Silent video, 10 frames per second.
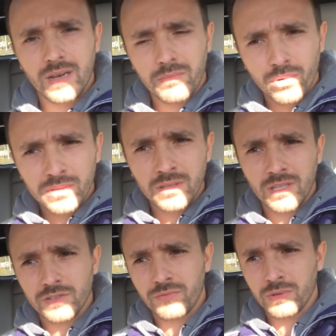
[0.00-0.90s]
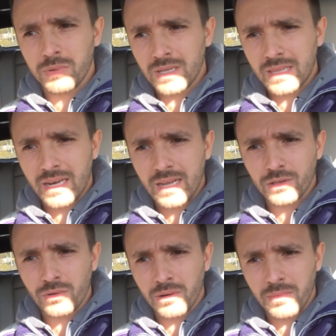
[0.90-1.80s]
работает наш фонд, благодаря
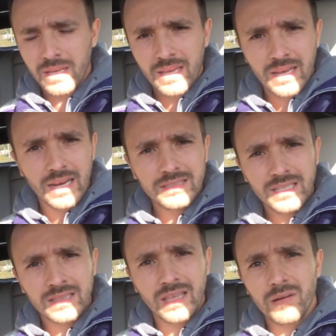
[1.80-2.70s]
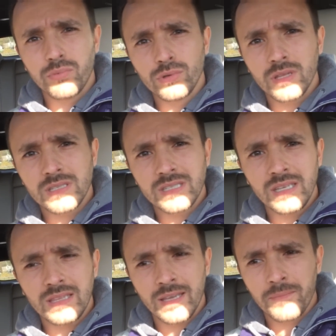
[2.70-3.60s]
которым одеты, обуты,
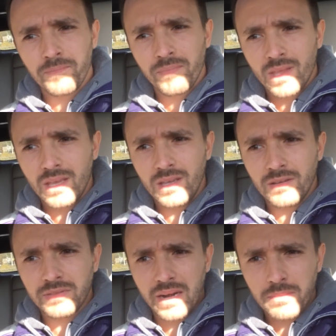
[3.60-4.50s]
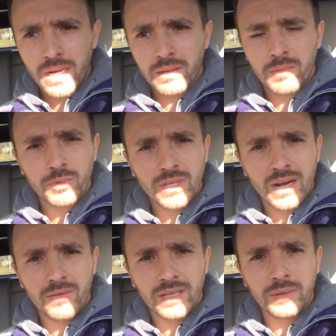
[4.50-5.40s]
сыты, и в нормальном
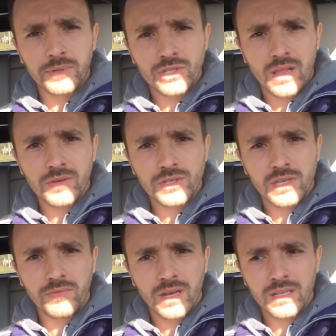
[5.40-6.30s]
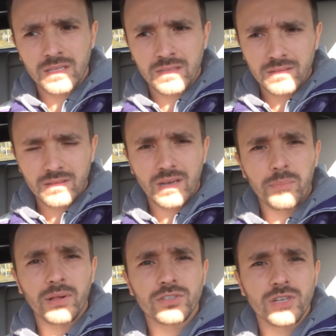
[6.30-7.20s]
обмунировании по-человечески выглядят
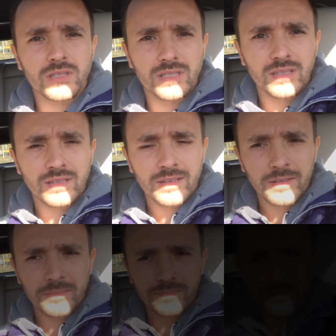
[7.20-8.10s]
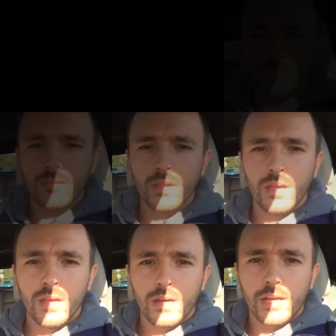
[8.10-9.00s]
ополченцы.
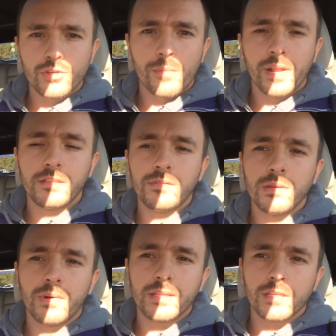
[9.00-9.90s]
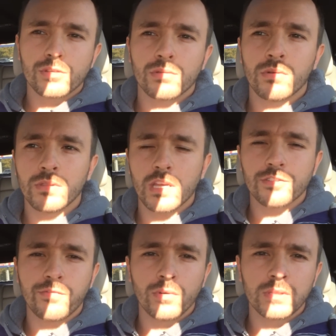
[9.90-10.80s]
Хочу обратить внимание, что наш
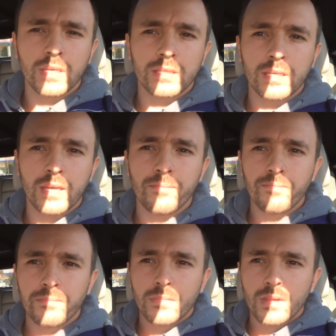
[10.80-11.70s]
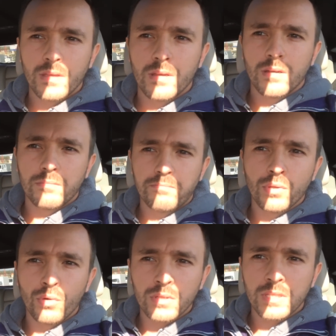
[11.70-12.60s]
фонд – это
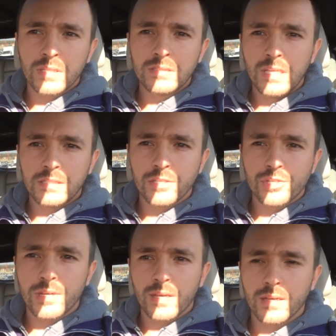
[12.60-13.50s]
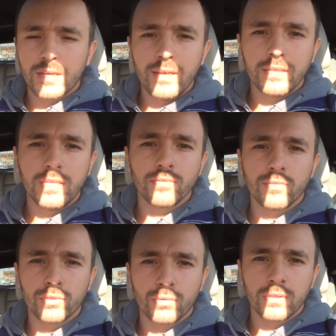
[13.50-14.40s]
плод, это детище
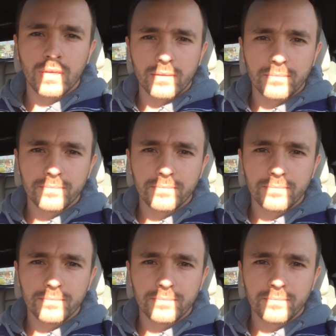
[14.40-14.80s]
коллективного труда.